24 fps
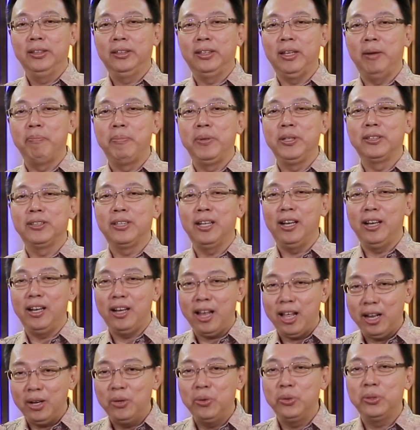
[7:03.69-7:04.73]
tapi
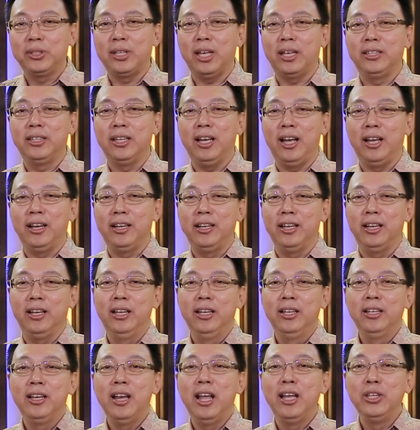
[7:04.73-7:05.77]
selalu saja ada
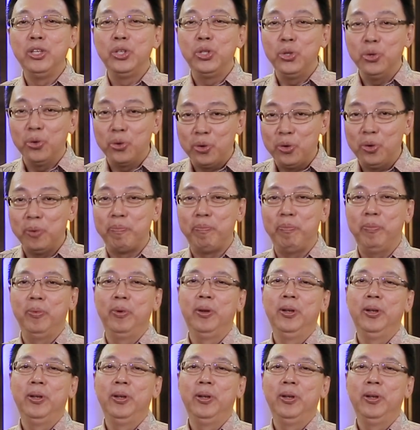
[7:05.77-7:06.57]
dan cukup.